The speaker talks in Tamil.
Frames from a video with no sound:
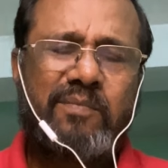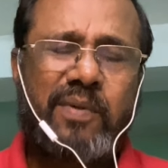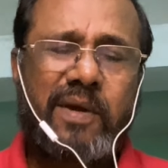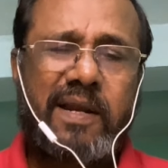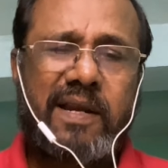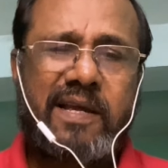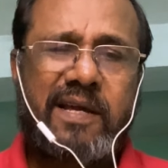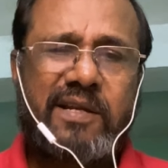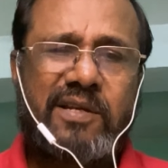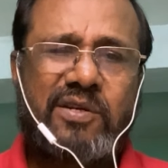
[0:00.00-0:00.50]

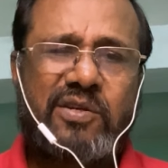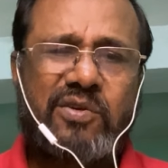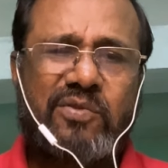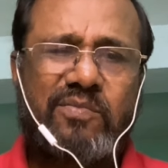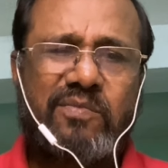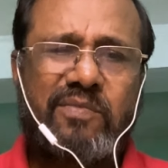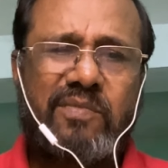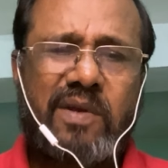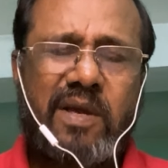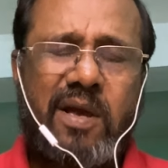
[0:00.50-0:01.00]

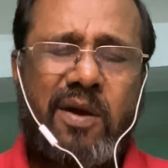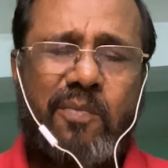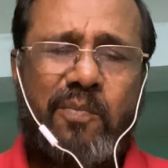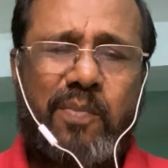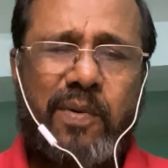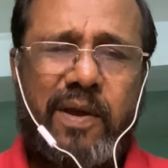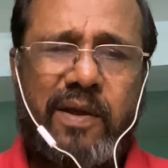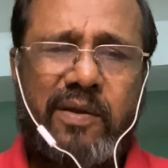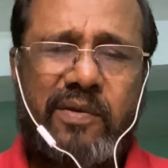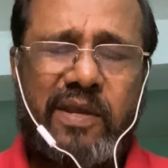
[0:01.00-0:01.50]
பல்கற்றும்
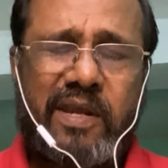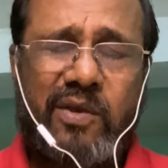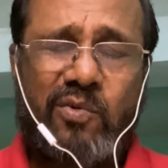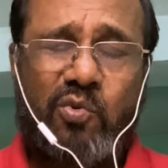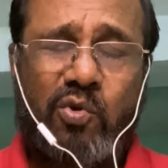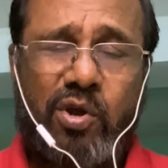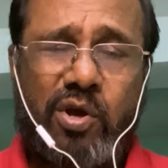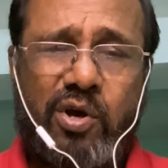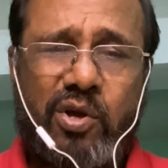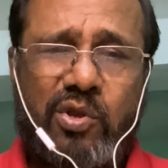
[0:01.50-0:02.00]
ப
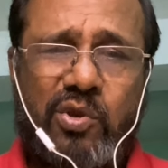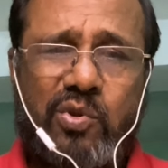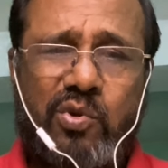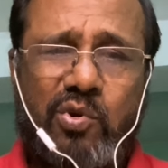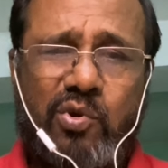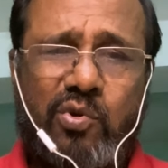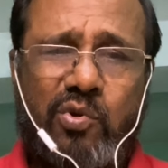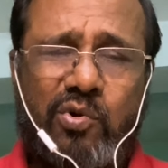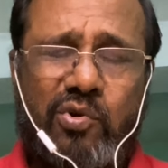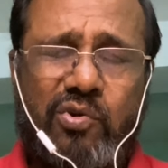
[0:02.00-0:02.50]

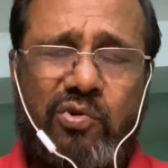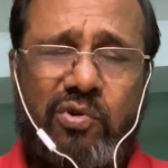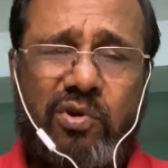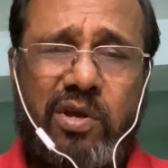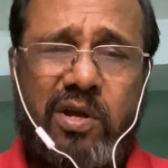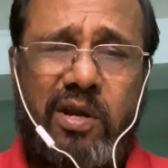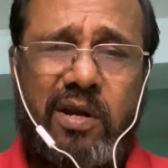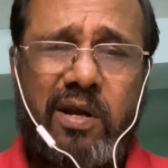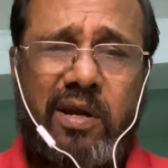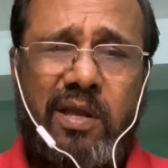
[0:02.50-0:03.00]
உலகத்தோடு
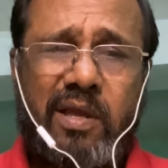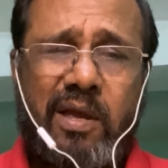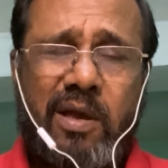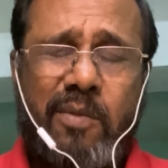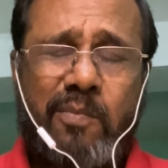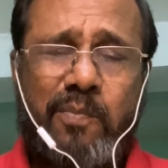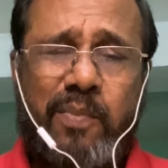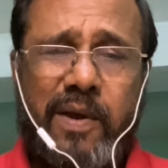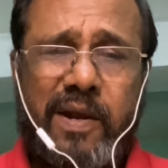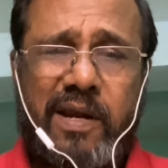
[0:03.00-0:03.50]
ஒட்டொழுகள்
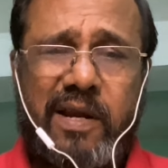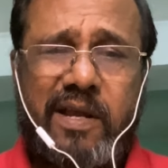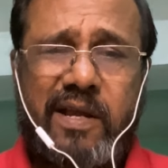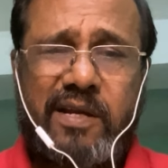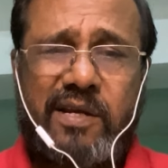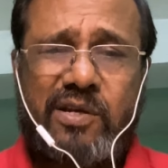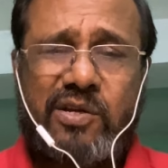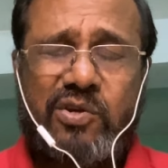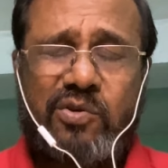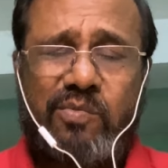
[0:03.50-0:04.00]

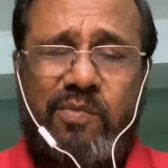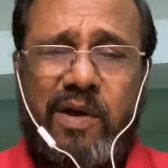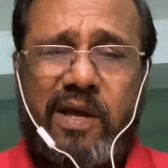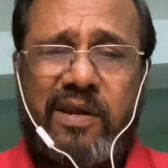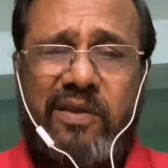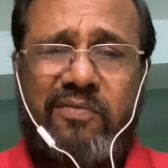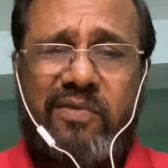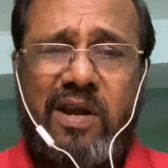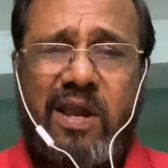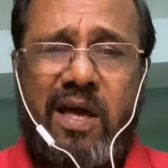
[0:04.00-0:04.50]
பல்கற்றும்
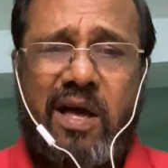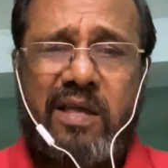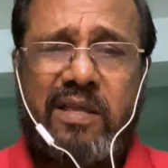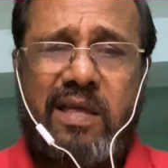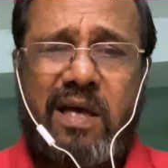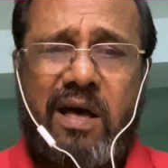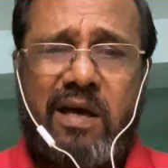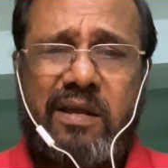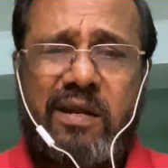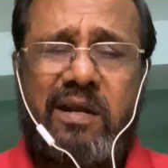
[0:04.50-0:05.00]

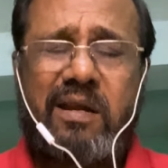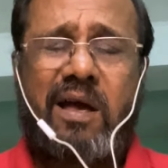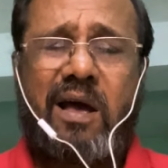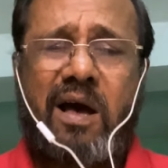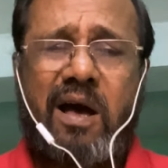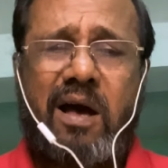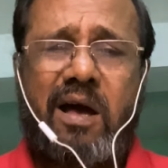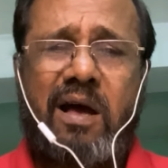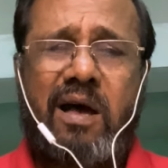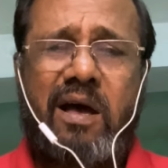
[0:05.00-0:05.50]
அறிவிலாதார்
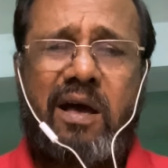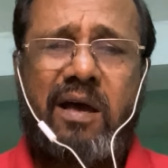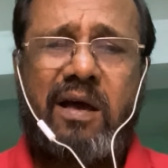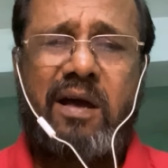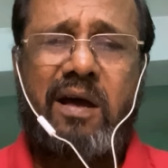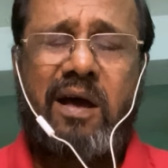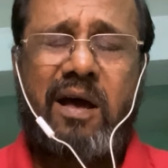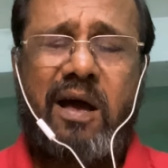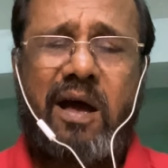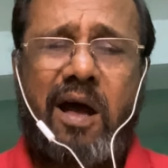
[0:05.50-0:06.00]

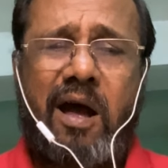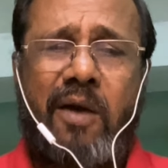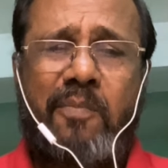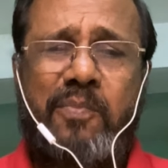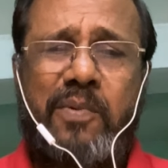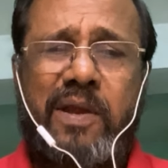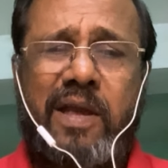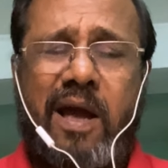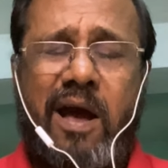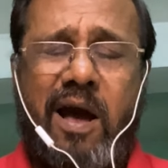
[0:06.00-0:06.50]

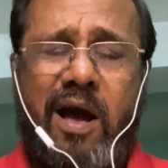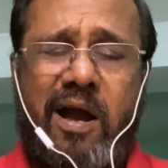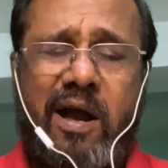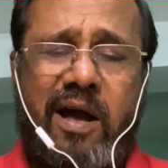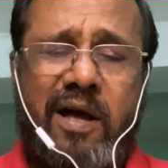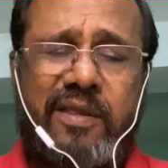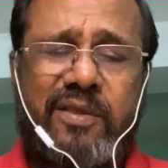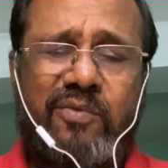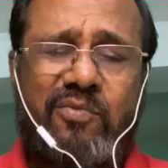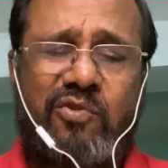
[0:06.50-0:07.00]
அப்படி
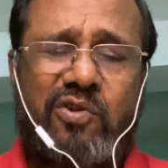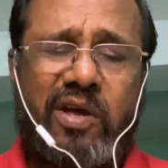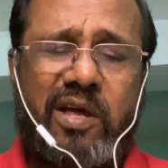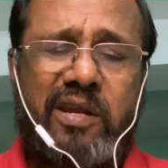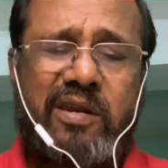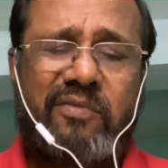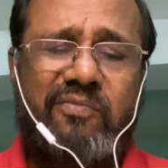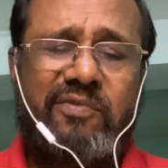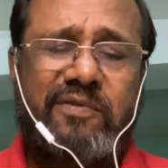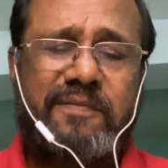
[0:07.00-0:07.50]
ஆகாத ஒரு
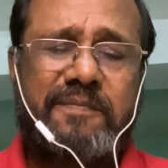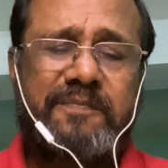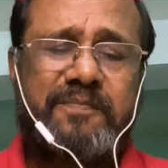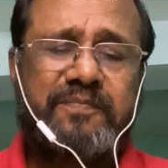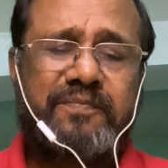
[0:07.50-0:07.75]
அறிவு